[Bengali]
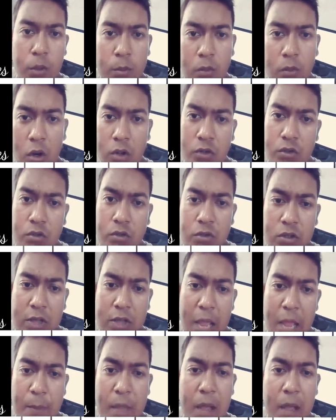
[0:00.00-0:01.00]
মনসুন
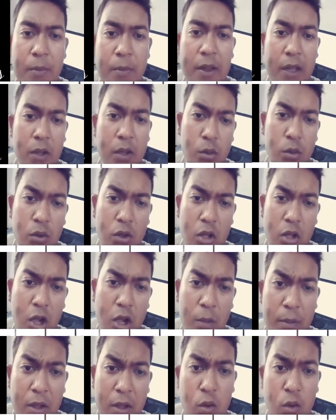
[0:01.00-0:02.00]
টাইমে আপনাকে ঘুরতে
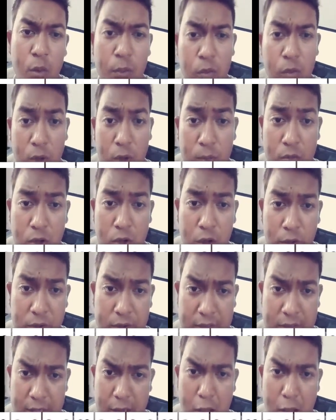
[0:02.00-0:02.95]
হবে খুব কম খরচে